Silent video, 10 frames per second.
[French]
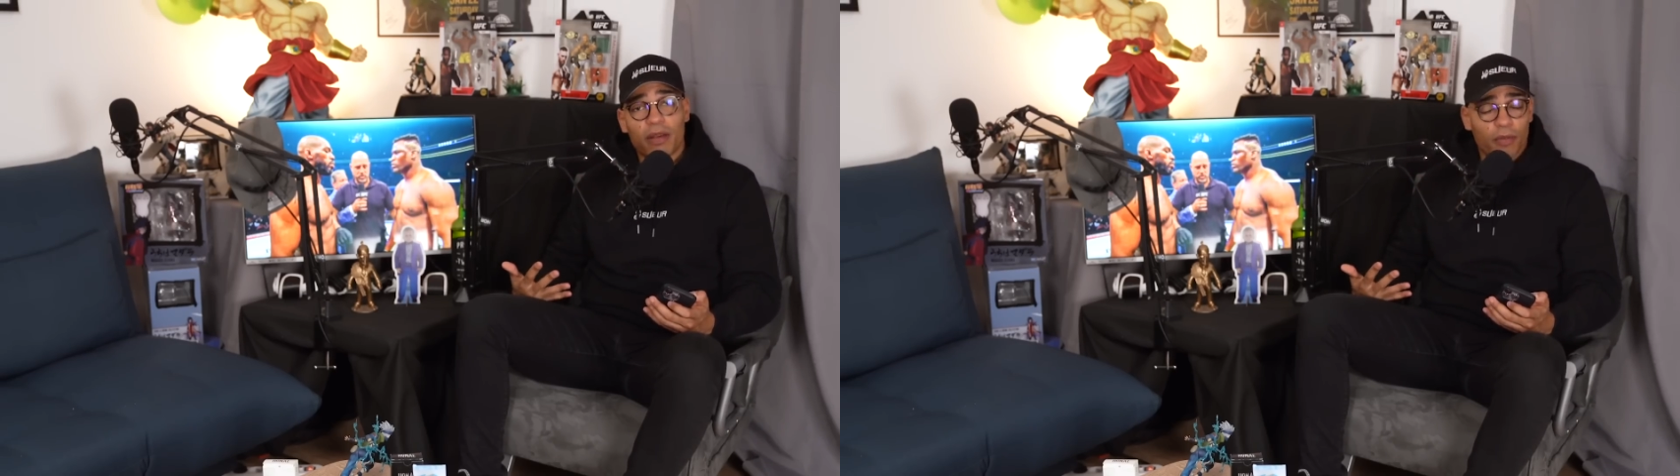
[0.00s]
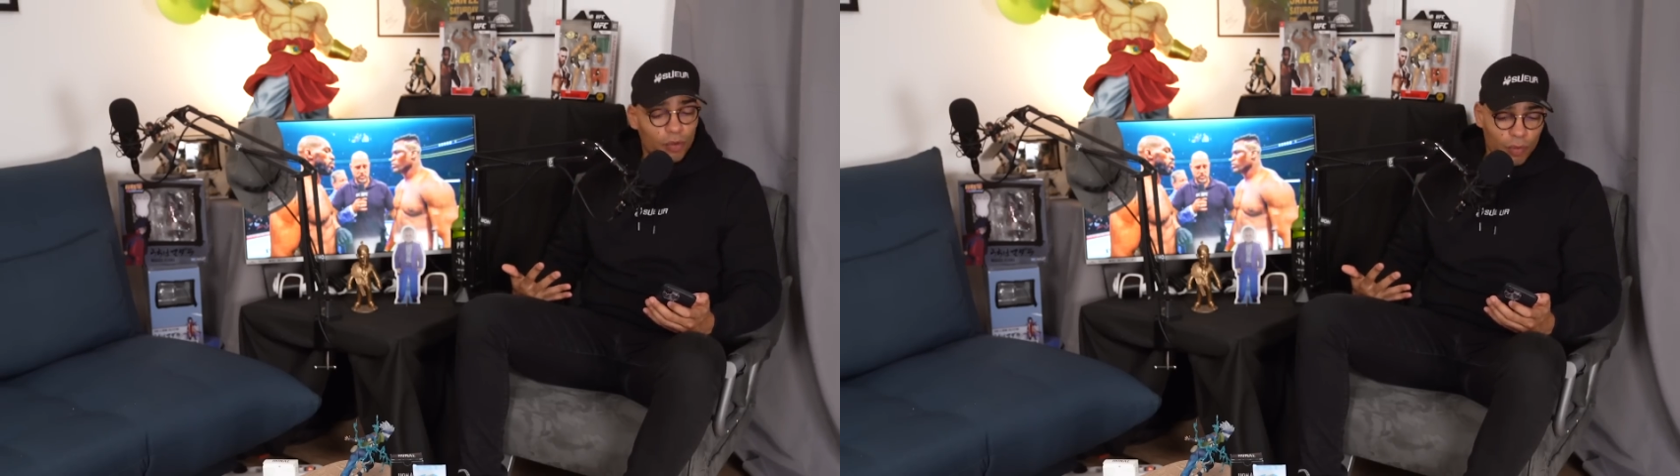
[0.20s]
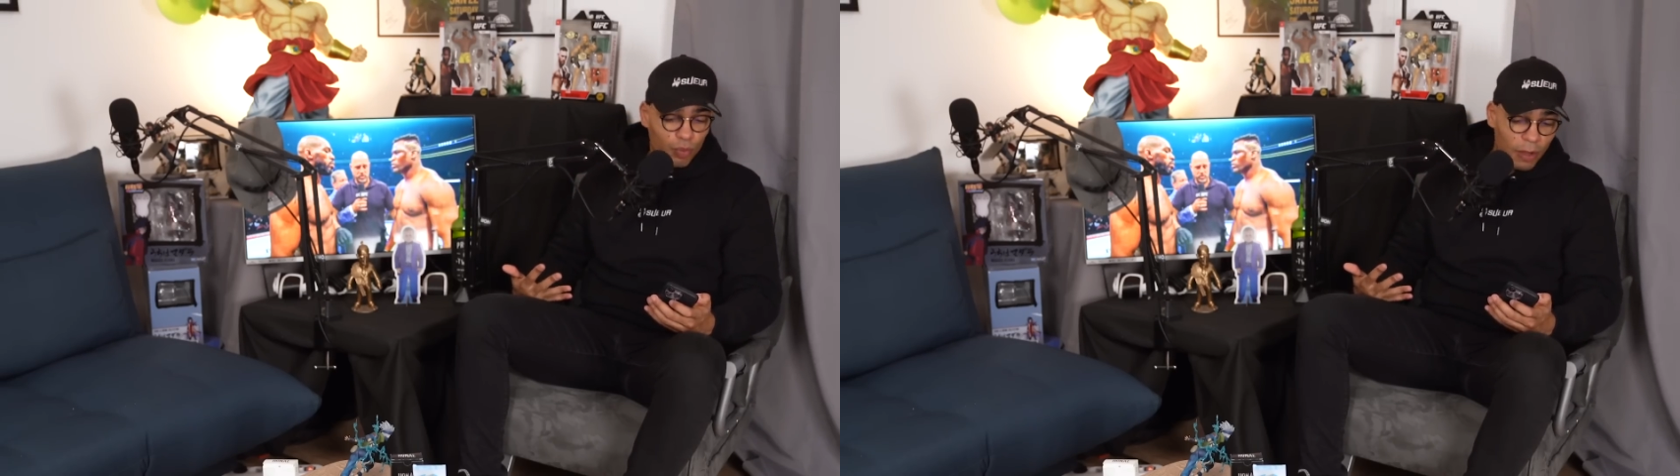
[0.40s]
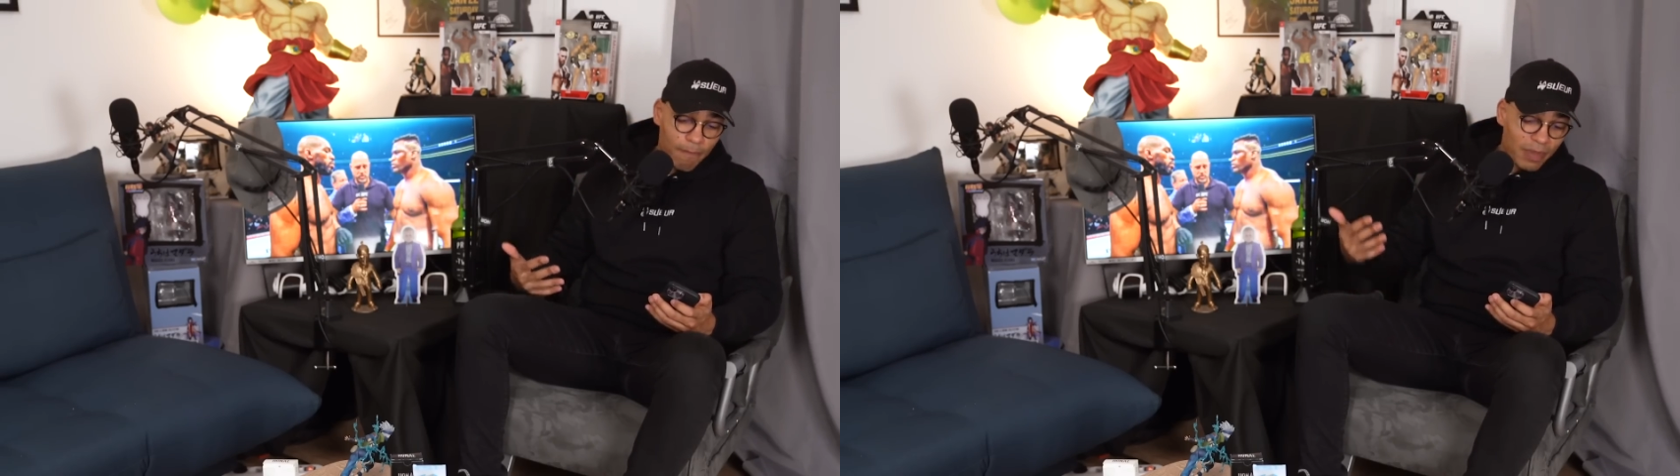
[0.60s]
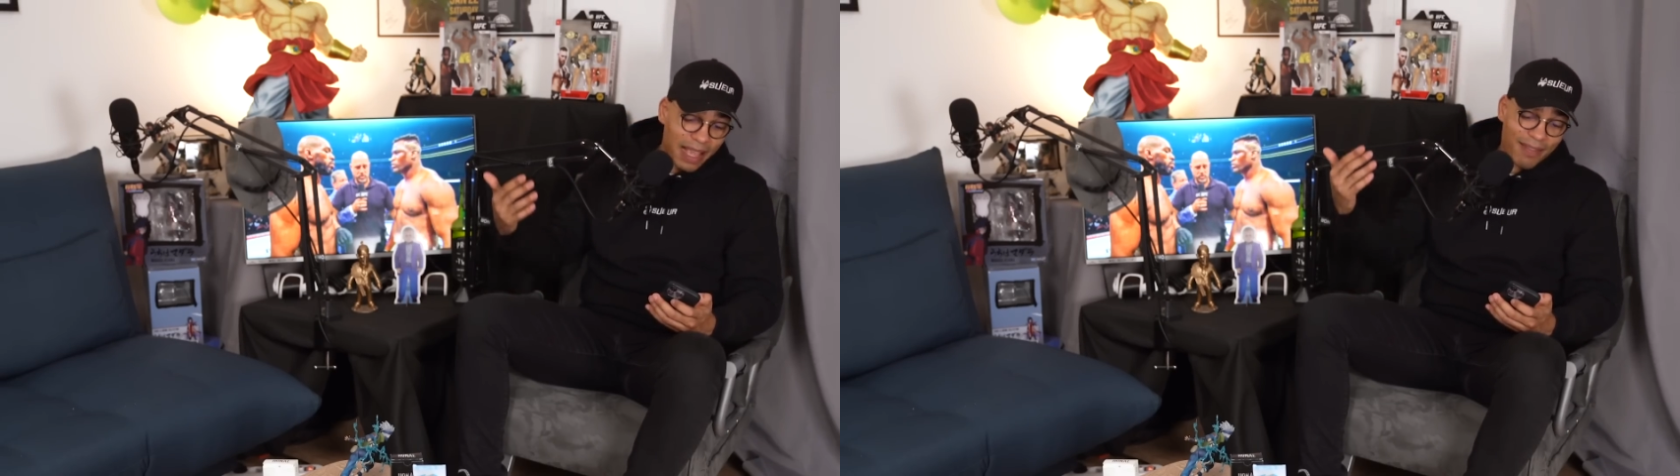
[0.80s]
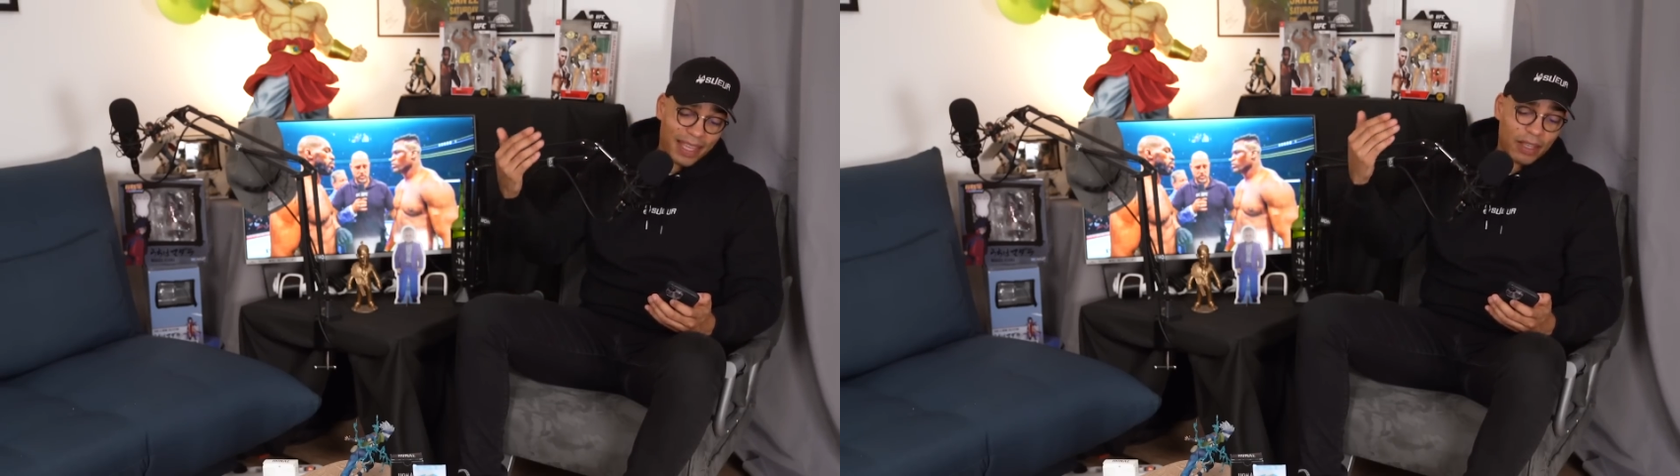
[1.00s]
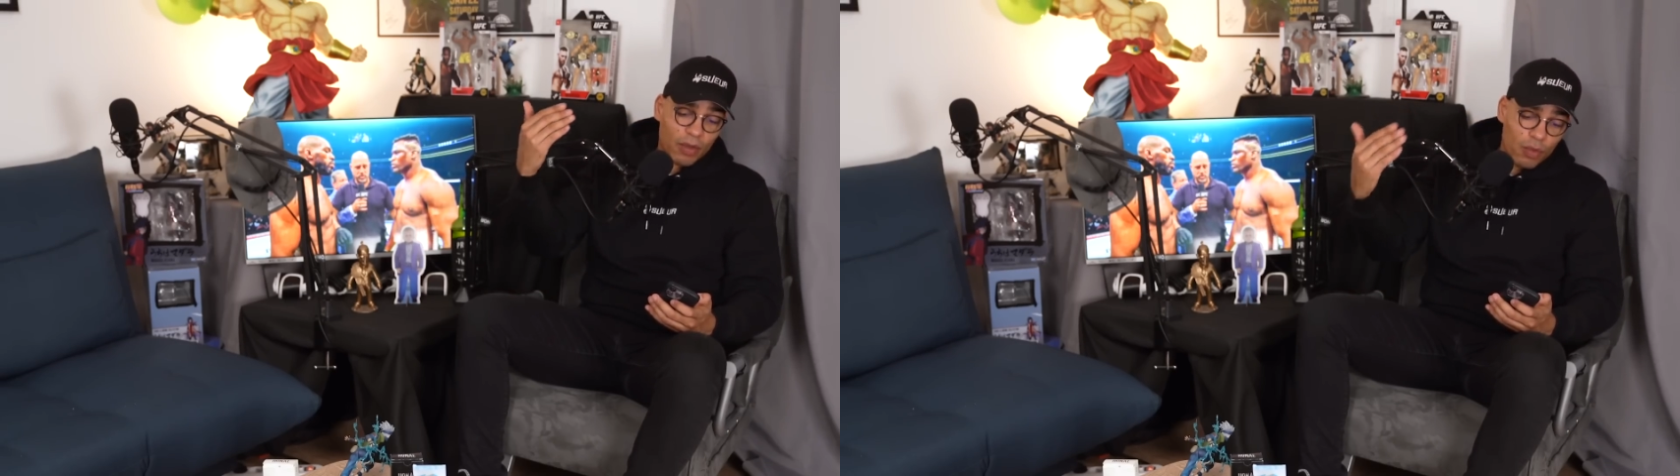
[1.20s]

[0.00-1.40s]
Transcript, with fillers: avant depuis, avec